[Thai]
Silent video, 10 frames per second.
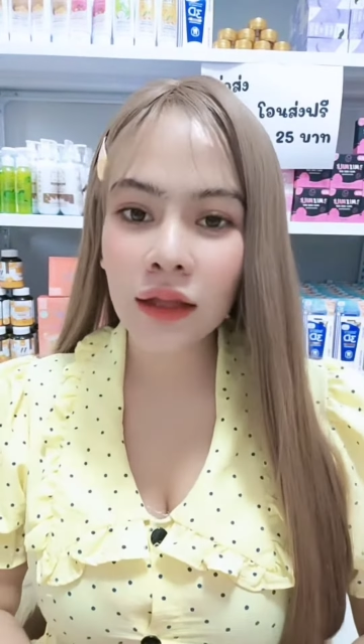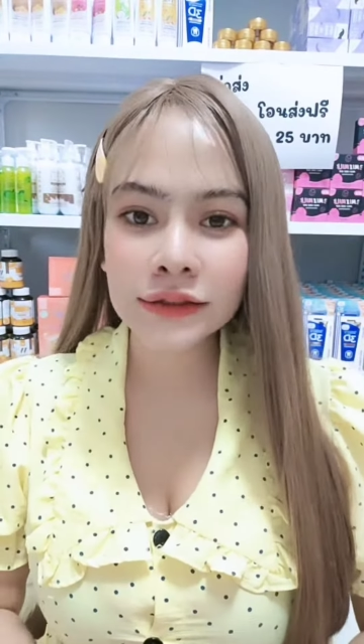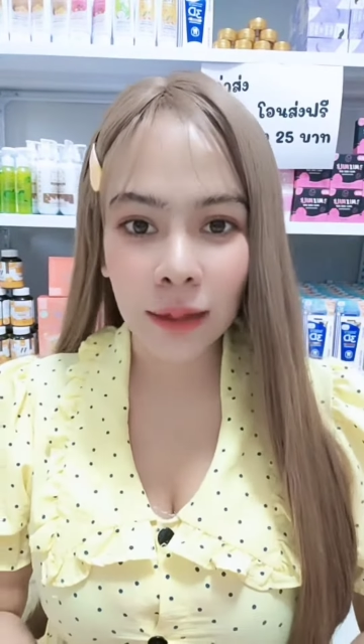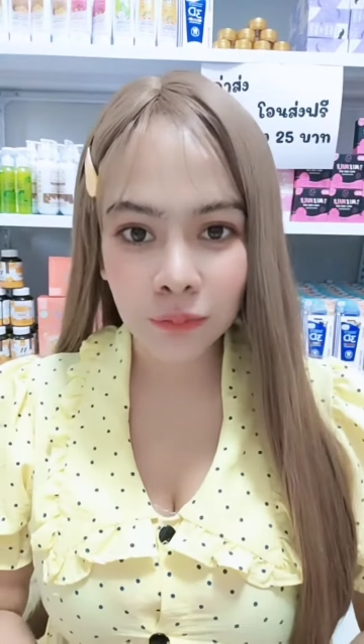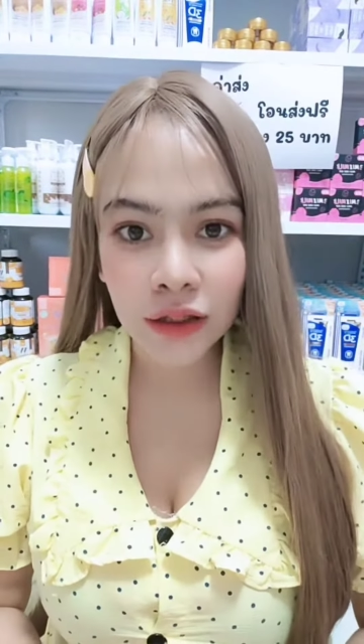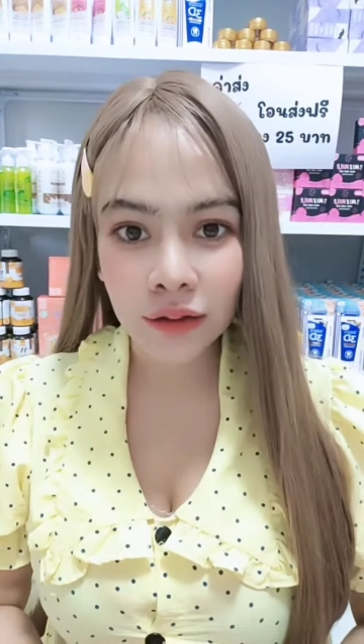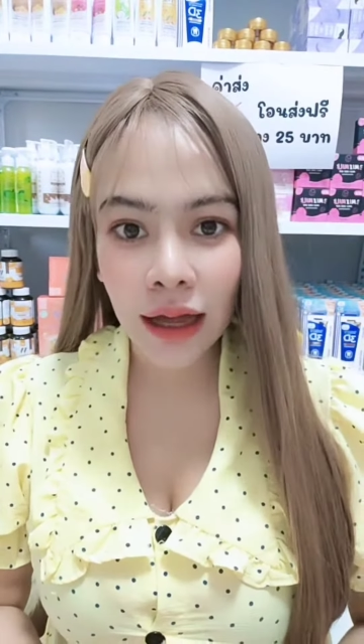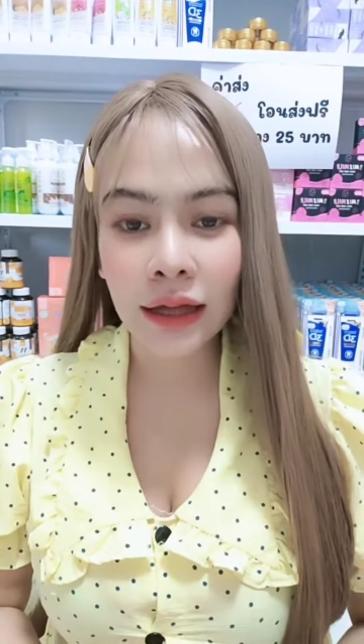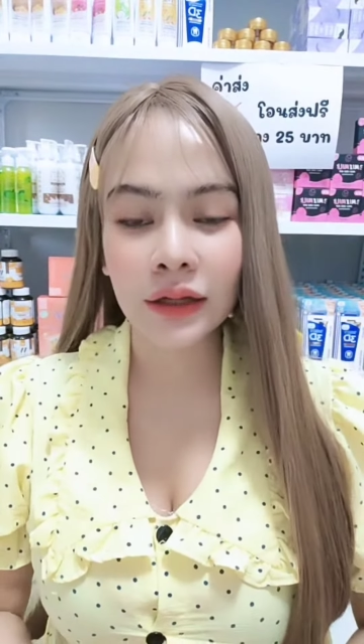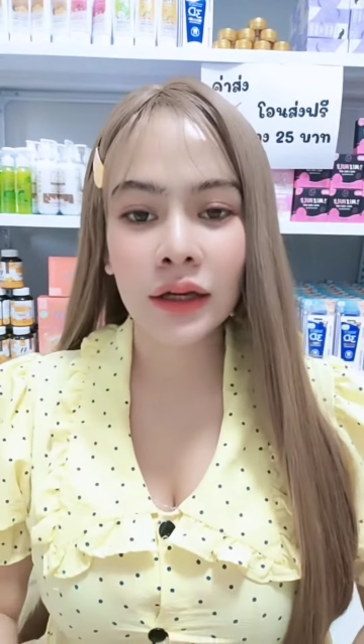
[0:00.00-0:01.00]
สามเดือนได้
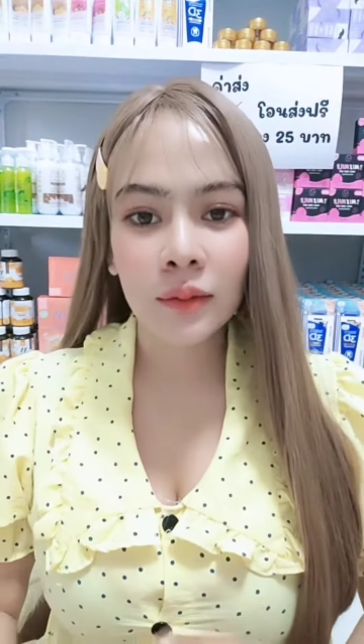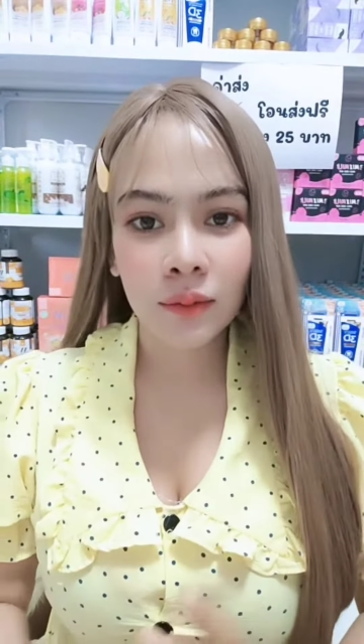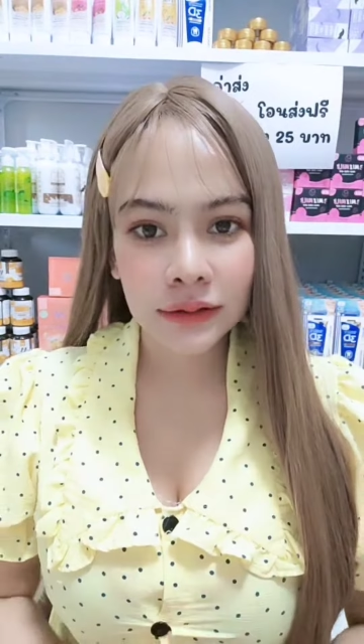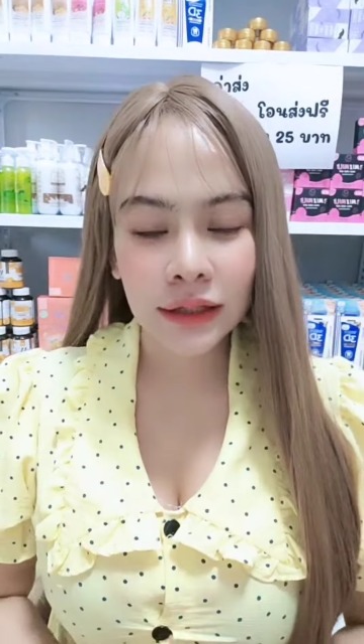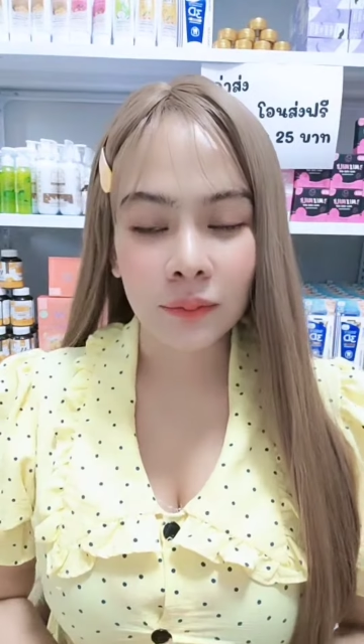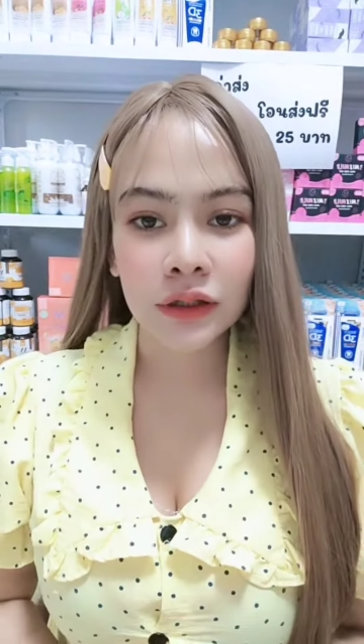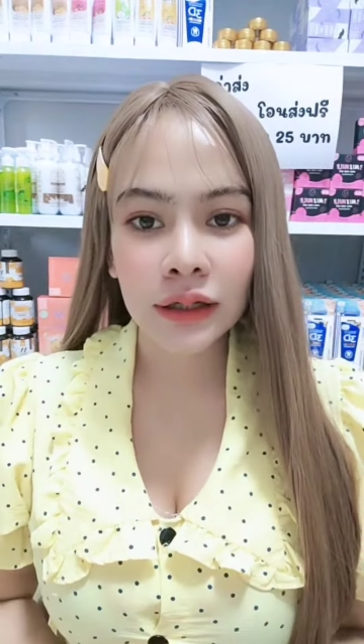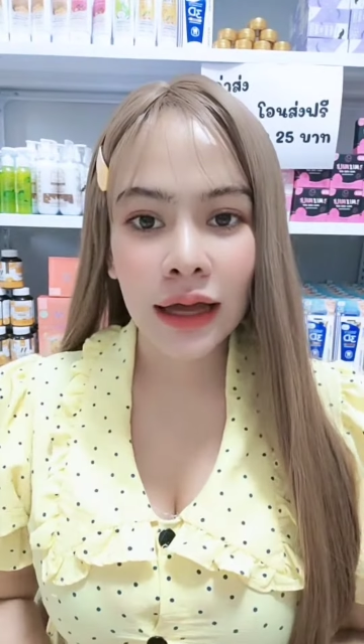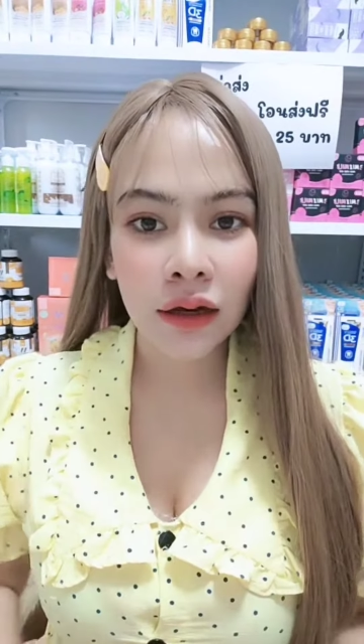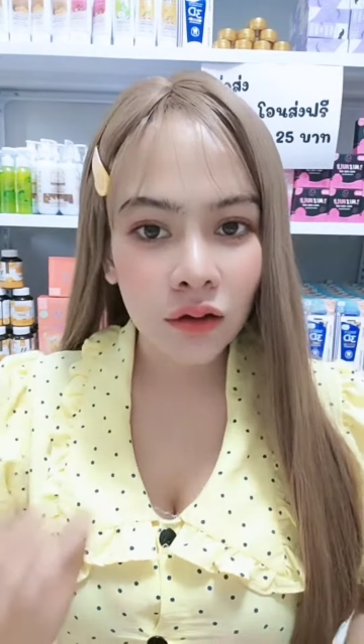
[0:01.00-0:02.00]
ประมาณสามเดือน
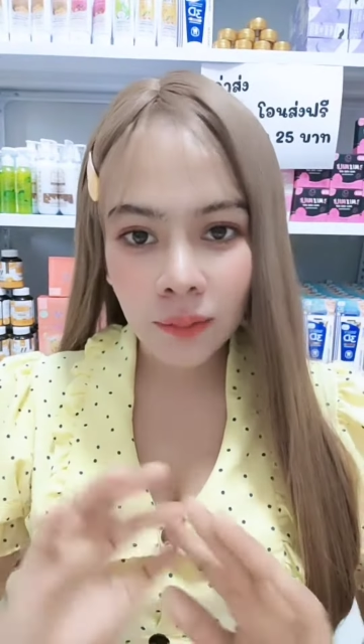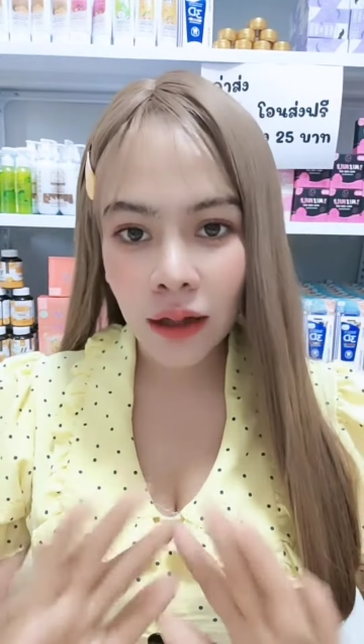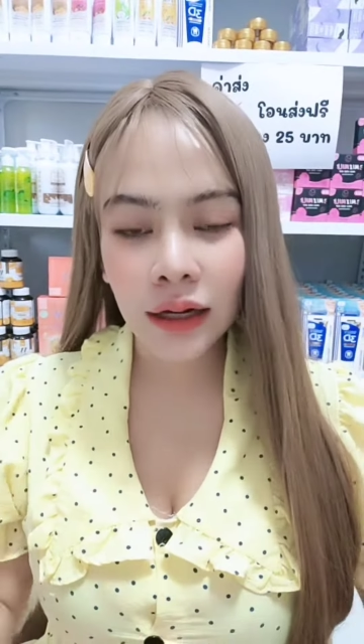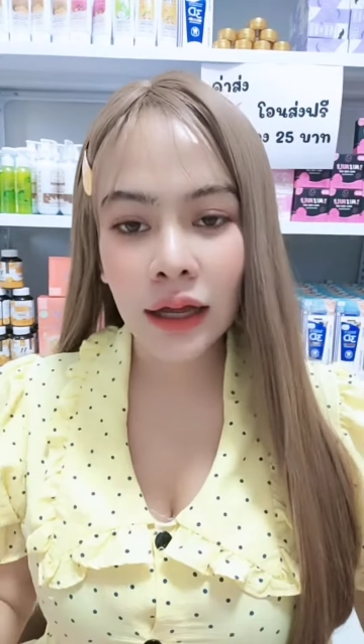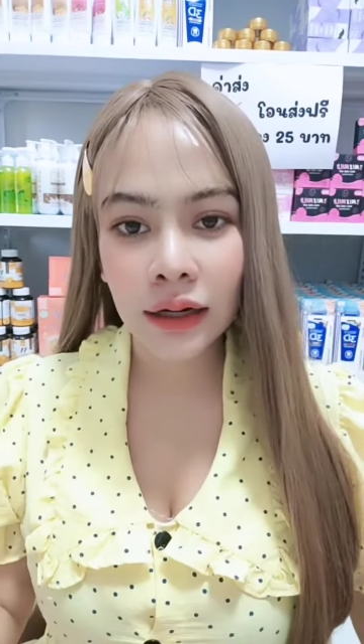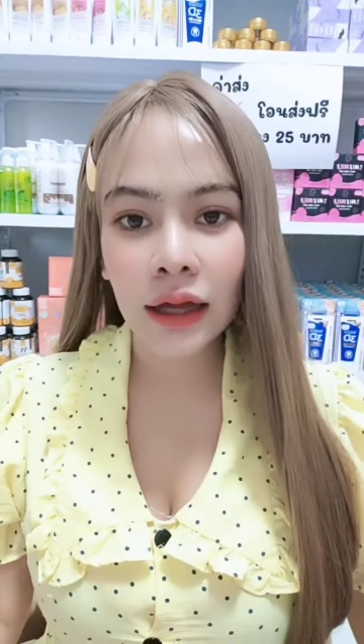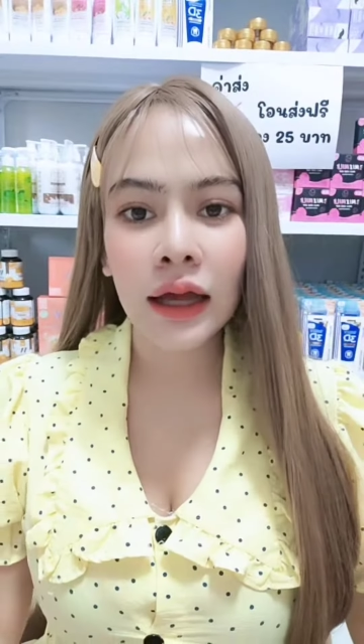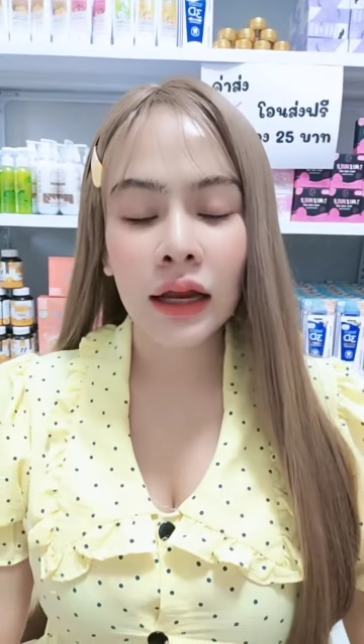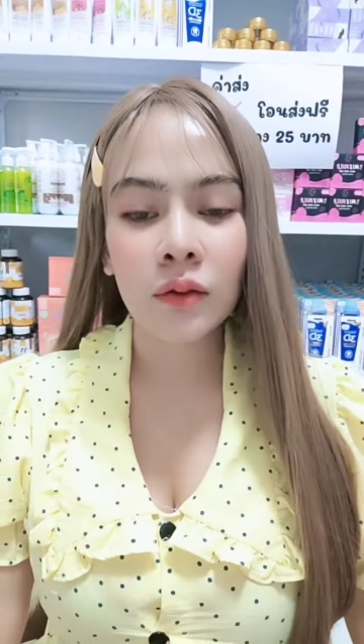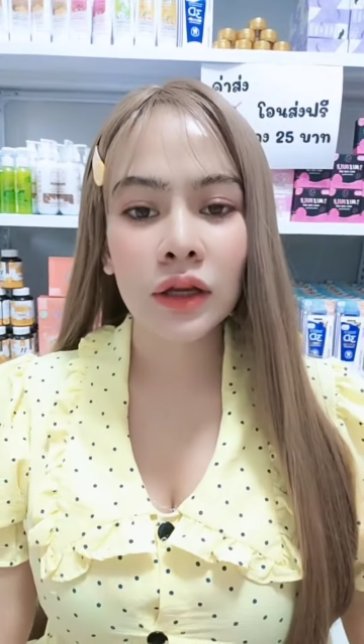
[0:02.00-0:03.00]
ได้แล้วก็พักหน้านะ
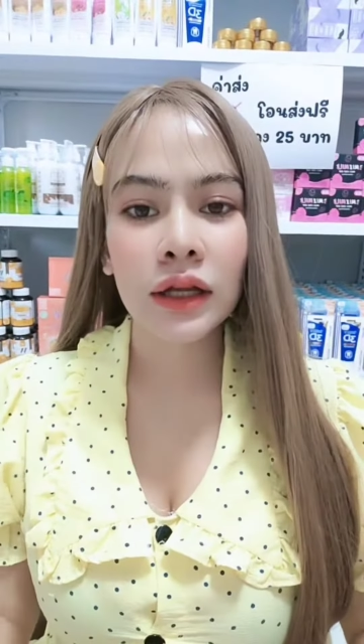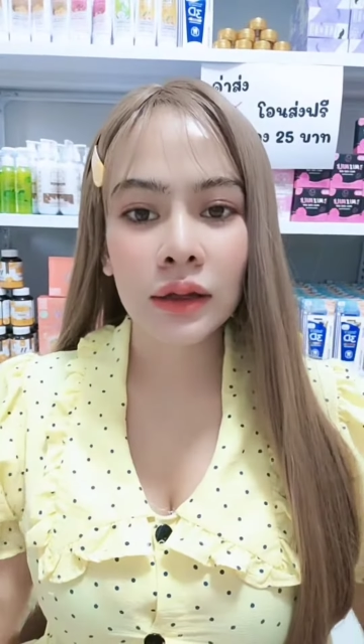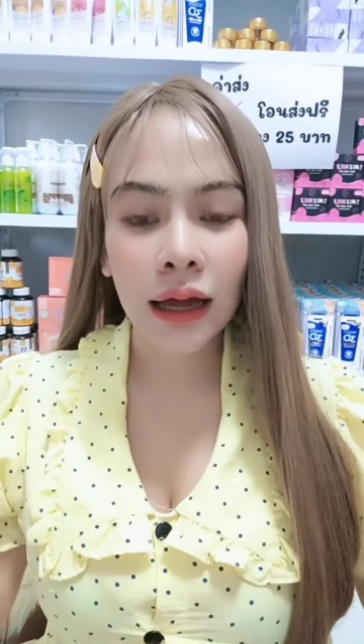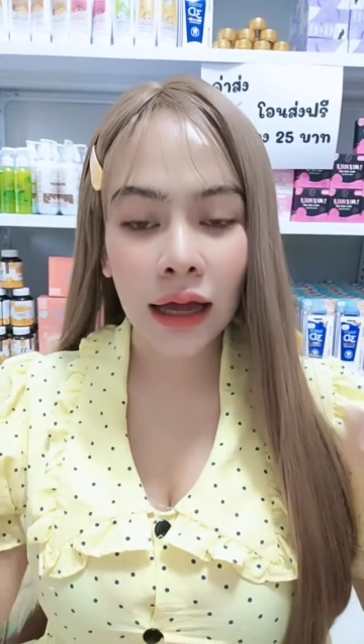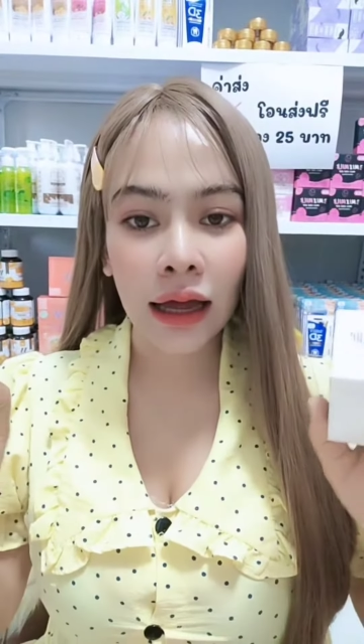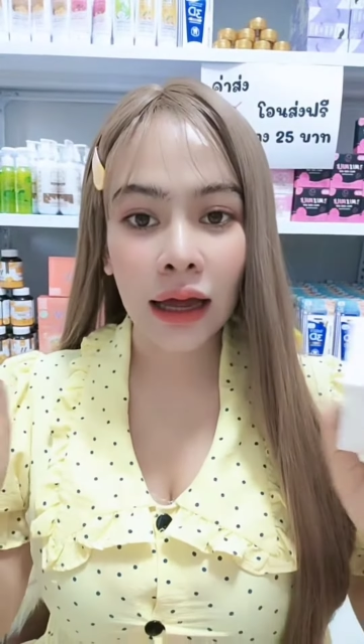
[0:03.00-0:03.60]
แล้วก็ดีหา